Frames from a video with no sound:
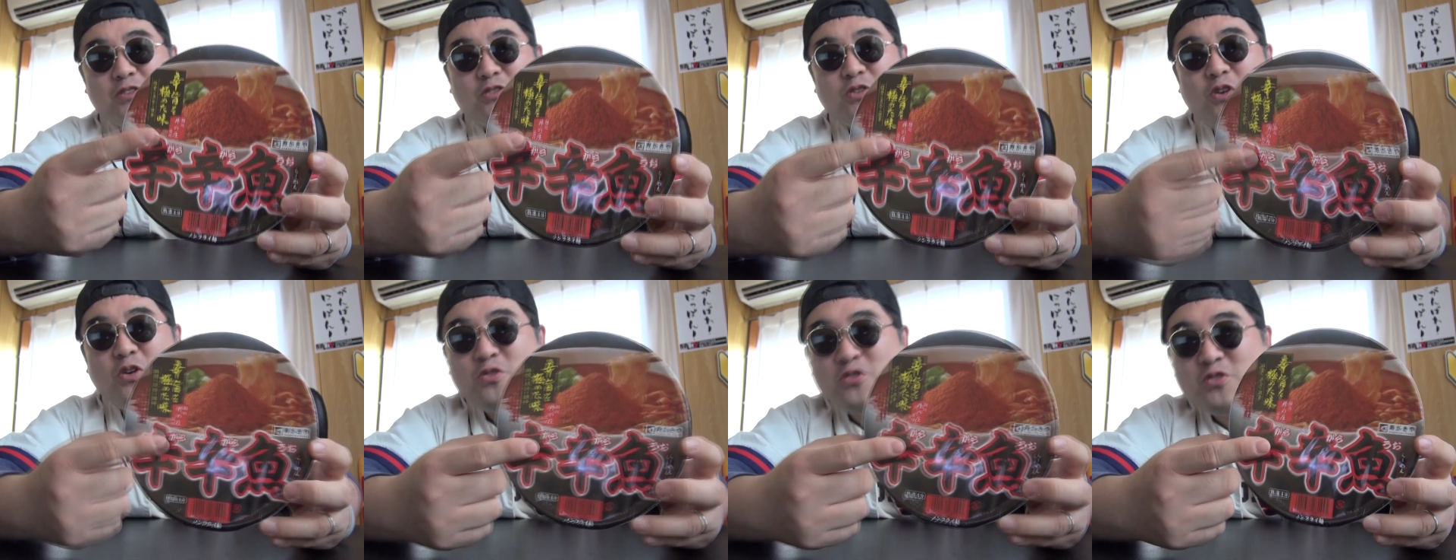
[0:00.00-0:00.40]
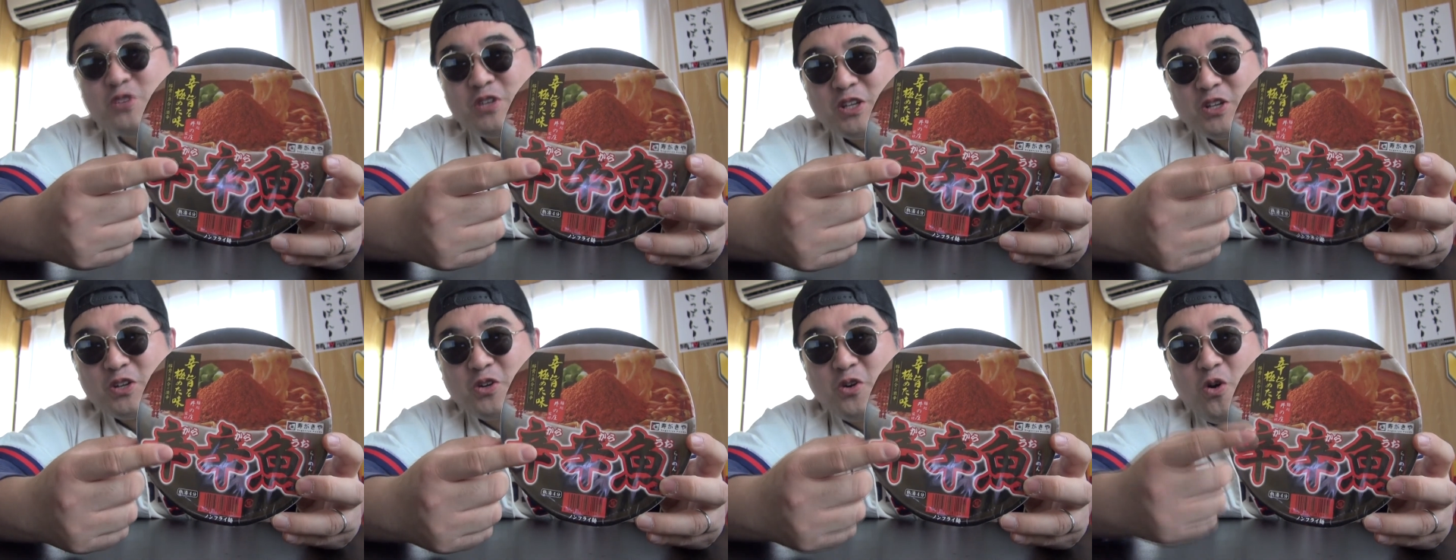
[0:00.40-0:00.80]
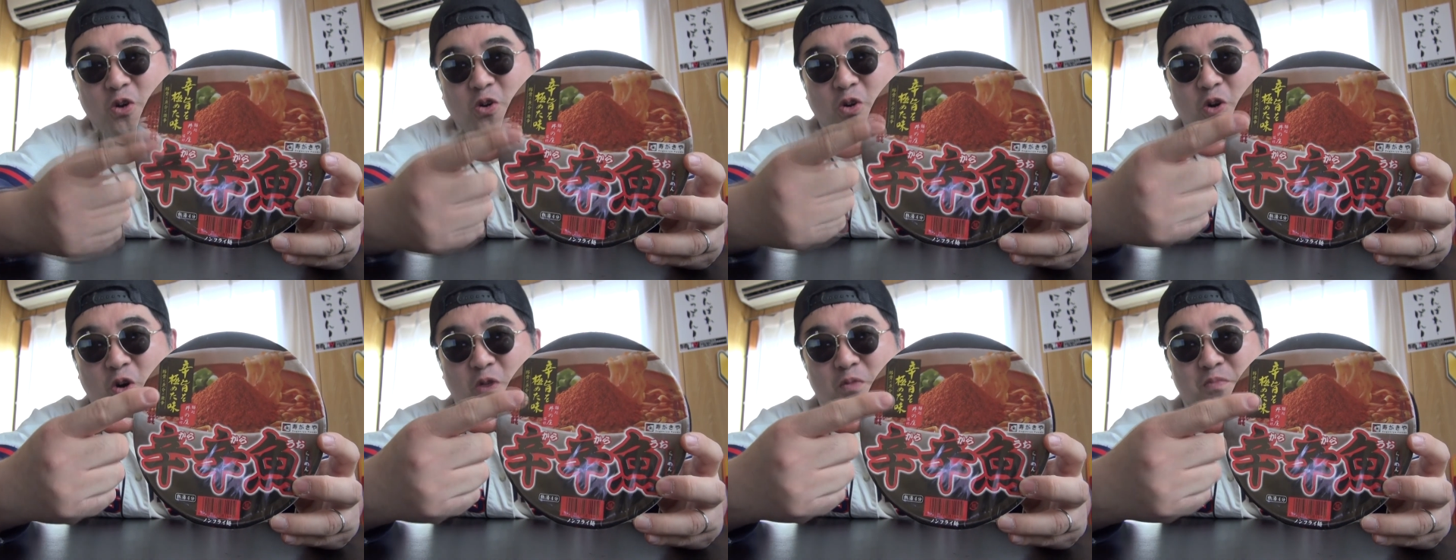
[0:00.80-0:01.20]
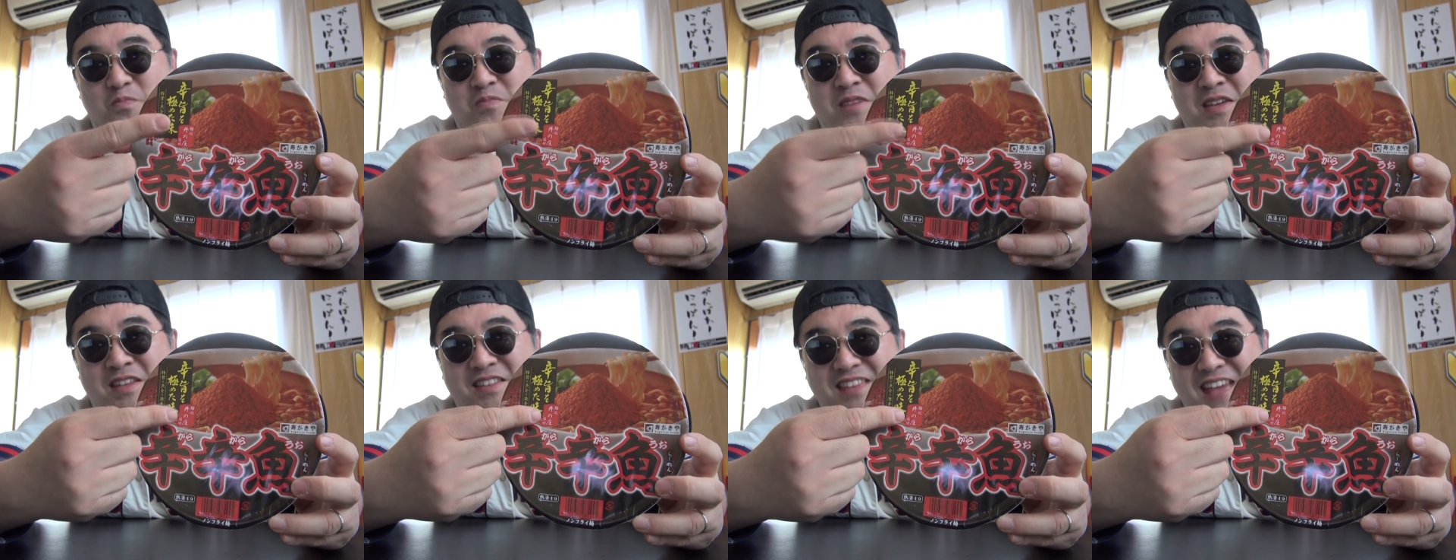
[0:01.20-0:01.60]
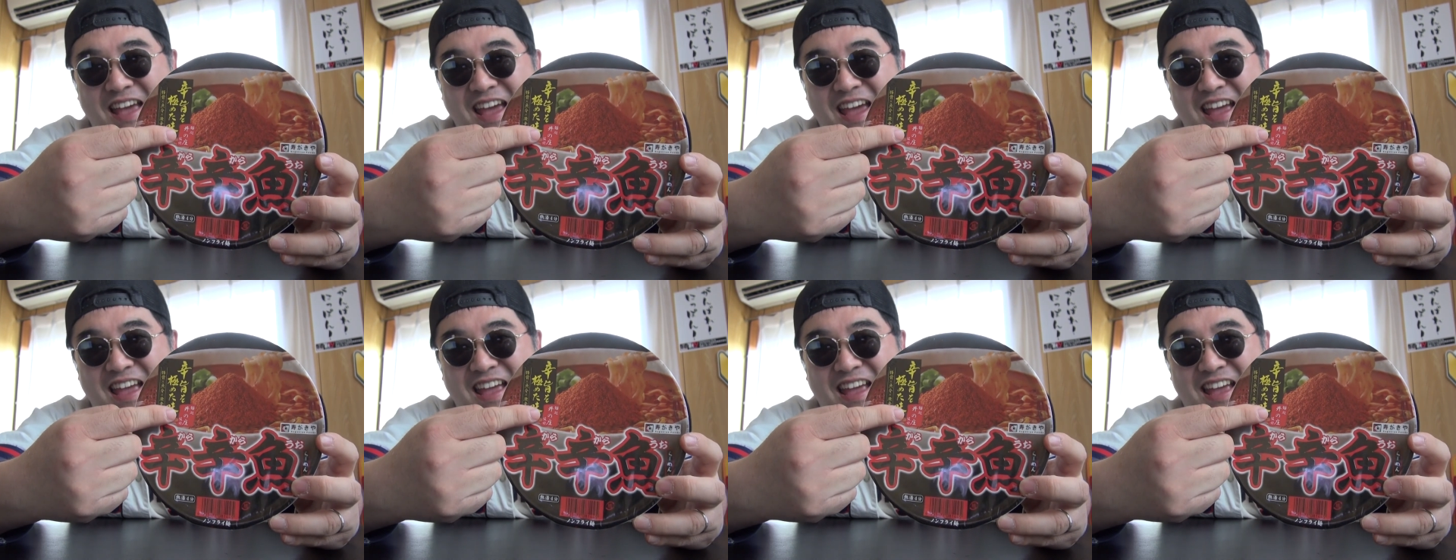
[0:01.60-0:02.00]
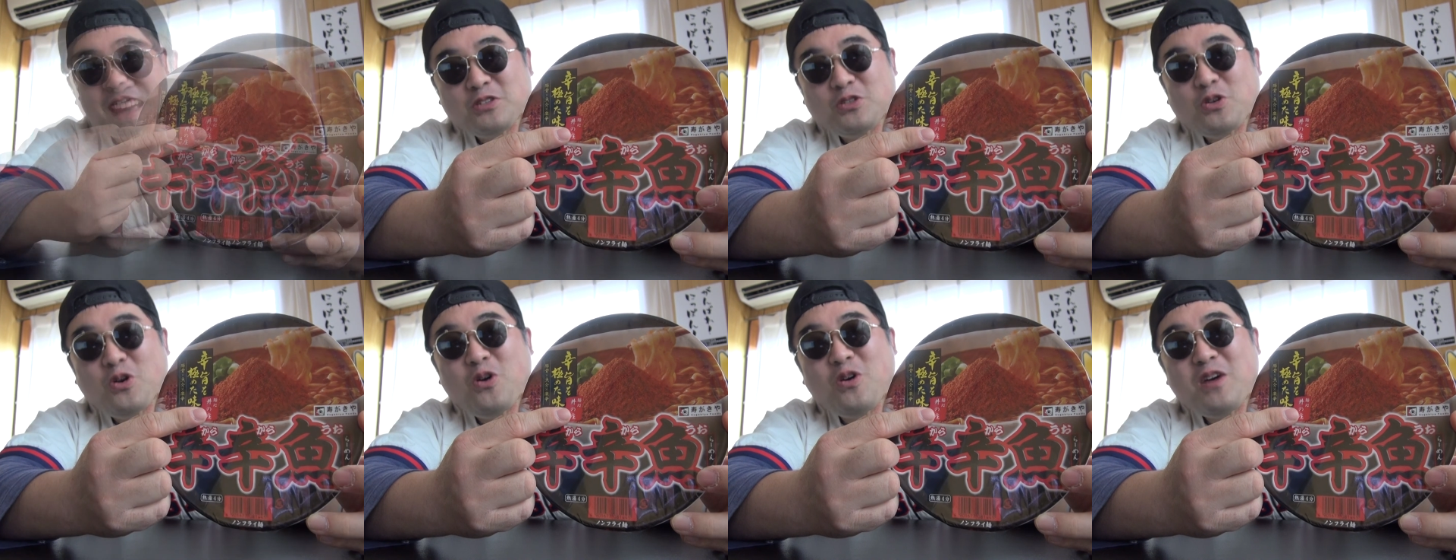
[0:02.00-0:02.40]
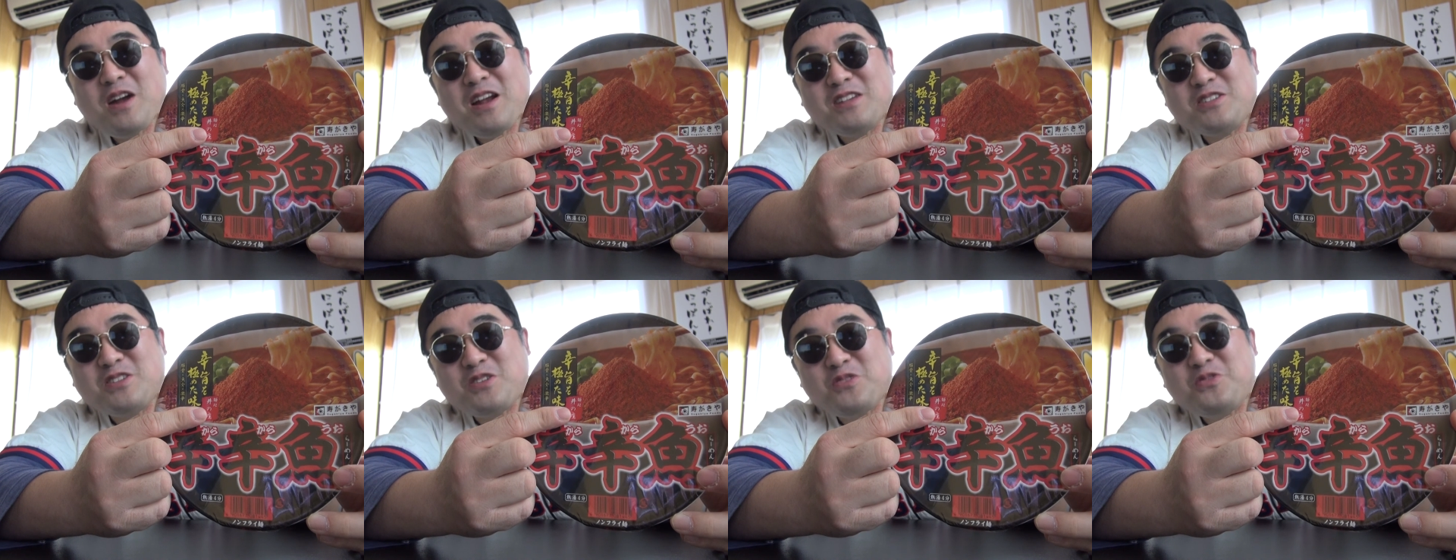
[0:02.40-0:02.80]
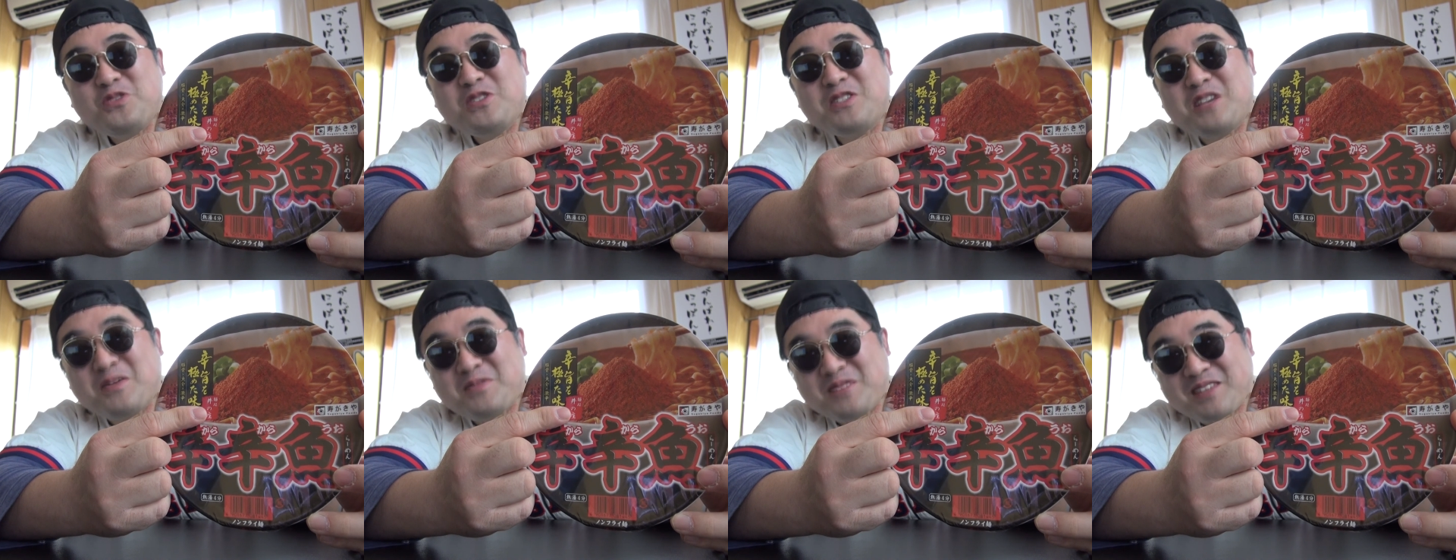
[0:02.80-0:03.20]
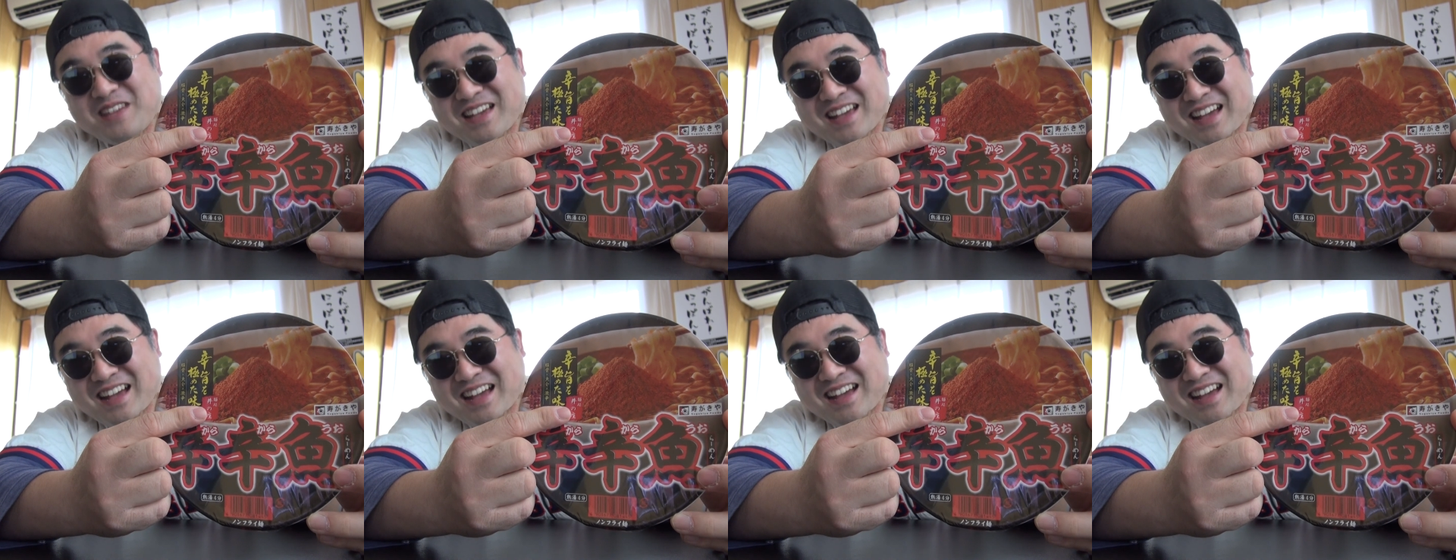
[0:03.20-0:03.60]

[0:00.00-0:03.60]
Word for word: 特にここ見て、唐辛子の富士山みたいや。